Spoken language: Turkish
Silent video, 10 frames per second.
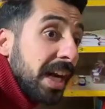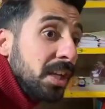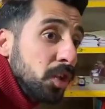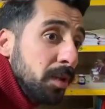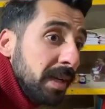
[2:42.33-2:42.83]

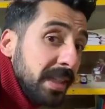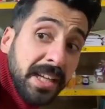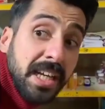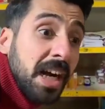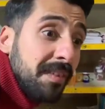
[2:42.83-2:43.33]
Ya Nuri
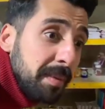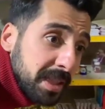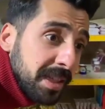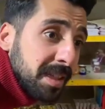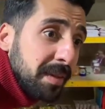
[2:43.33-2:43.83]
Bey,
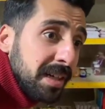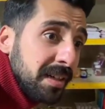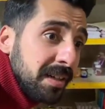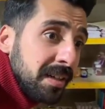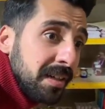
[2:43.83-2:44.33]
niye yağ
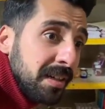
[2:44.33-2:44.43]
vermedin